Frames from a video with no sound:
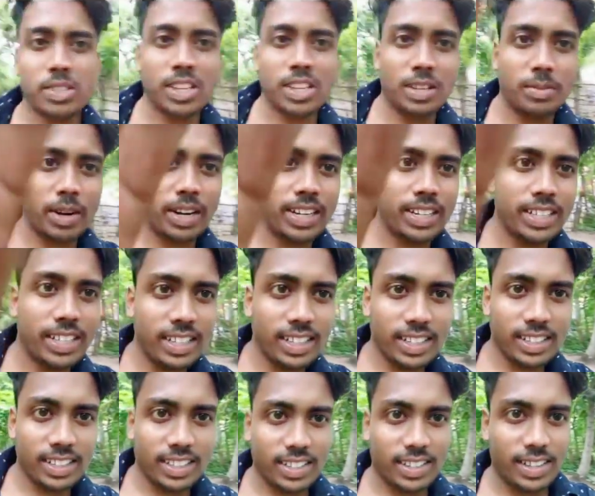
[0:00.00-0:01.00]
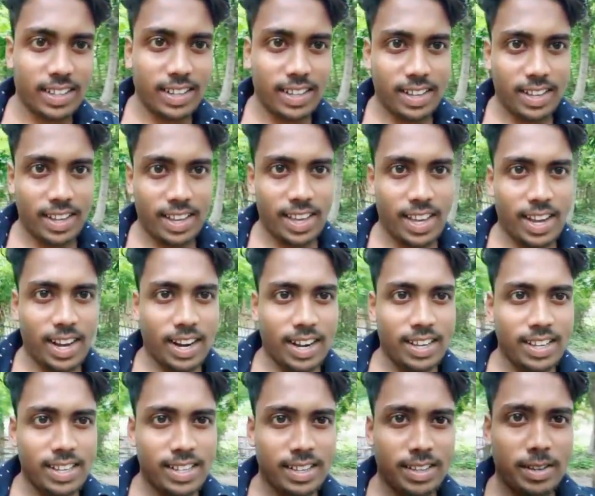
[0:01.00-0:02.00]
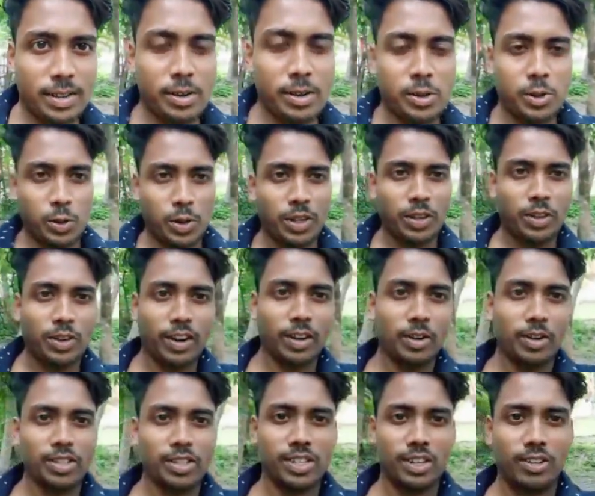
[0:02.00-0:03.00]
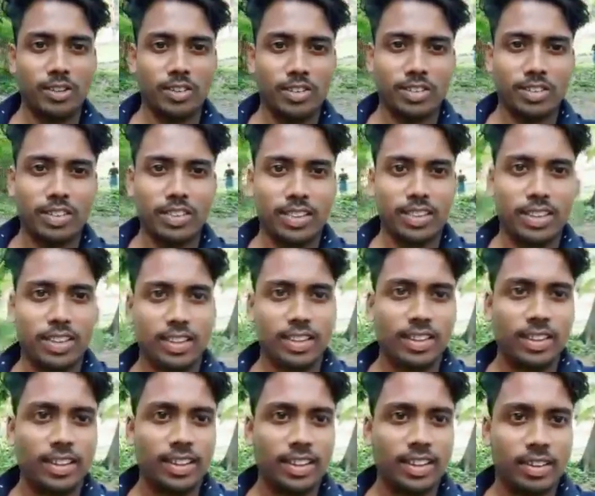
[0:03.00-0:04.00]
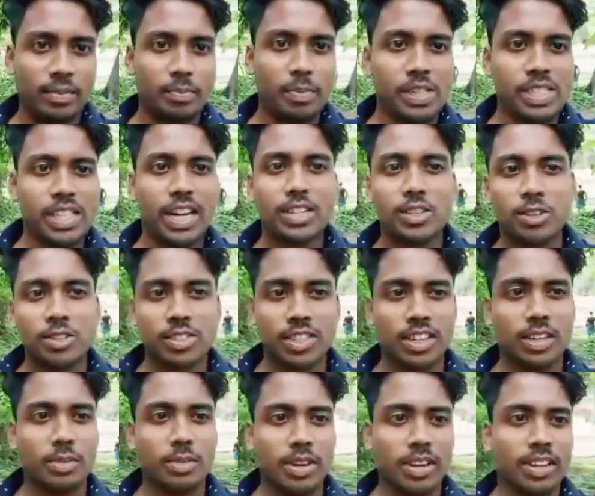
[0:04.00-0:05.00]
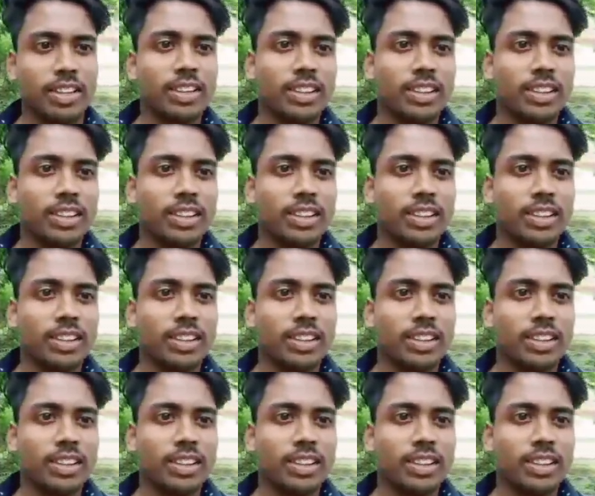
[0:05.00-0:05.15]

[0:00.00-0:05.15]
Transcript: পাচ্ছ এই বাড়িটি এখানেই শুটিং করা হয়েছিল বিসর্জন সিনেমা